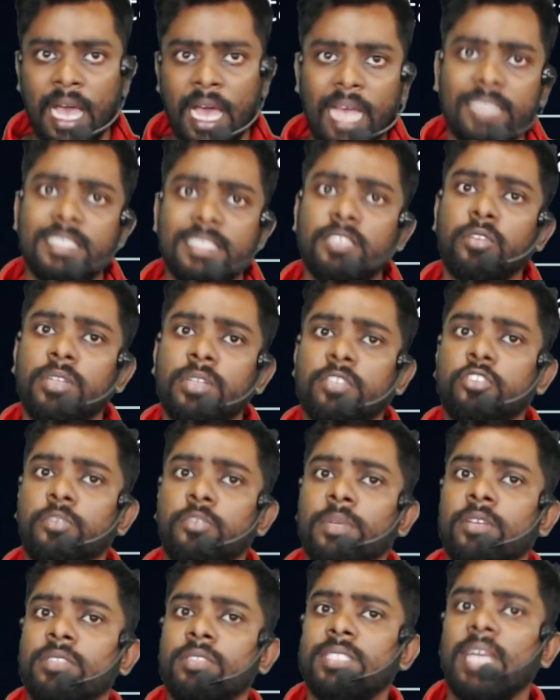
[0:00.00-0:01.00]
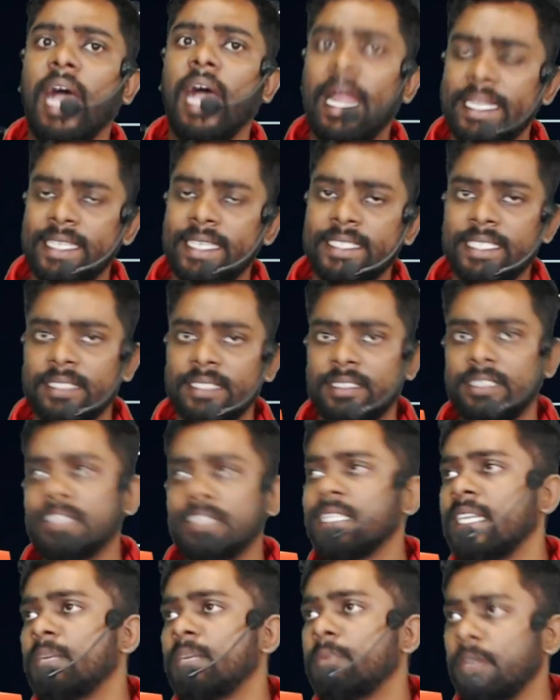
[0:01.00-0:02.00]
আসছে অনেক সময় হচ্ছে হারিয়ে যাচ্ছে
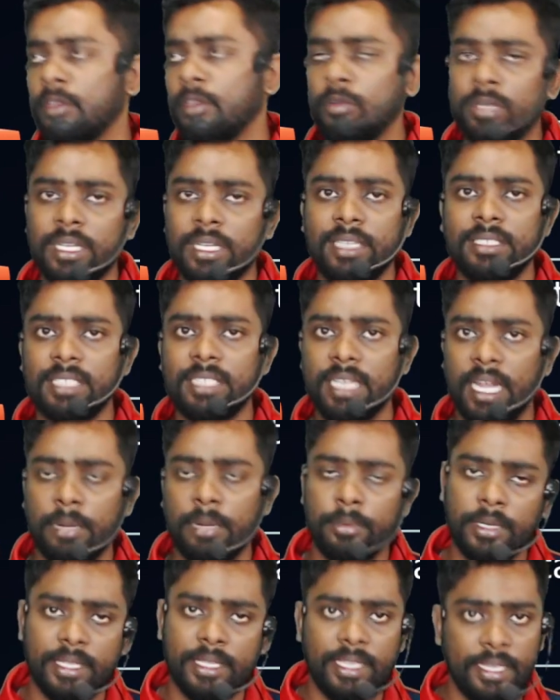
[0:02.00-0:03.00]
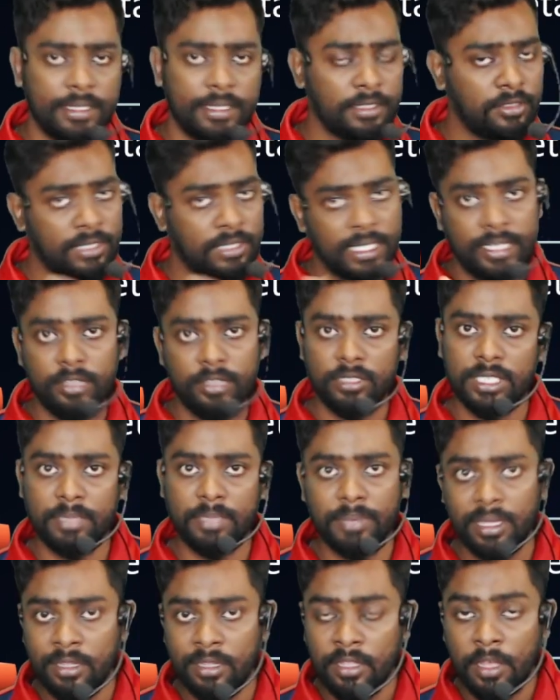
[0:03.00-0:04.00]
যে এরপরে কোনটা আছে কার পরে কী আছে তো সেইটা হচ্ছে
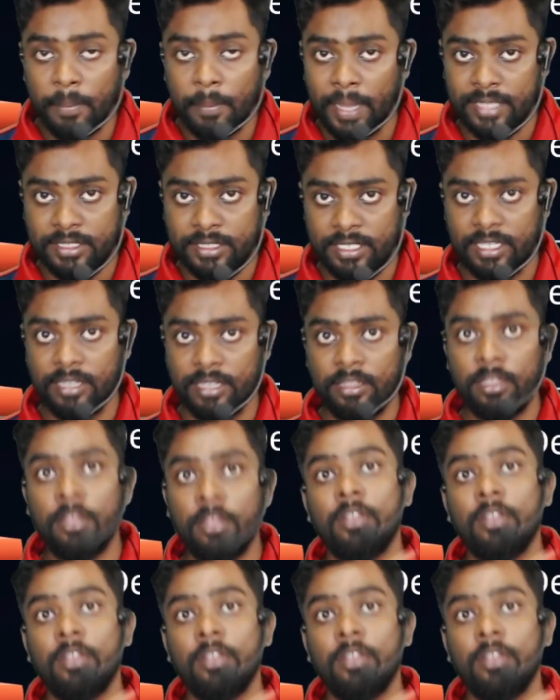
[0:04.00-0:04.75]
আমরা পাচ্ছি না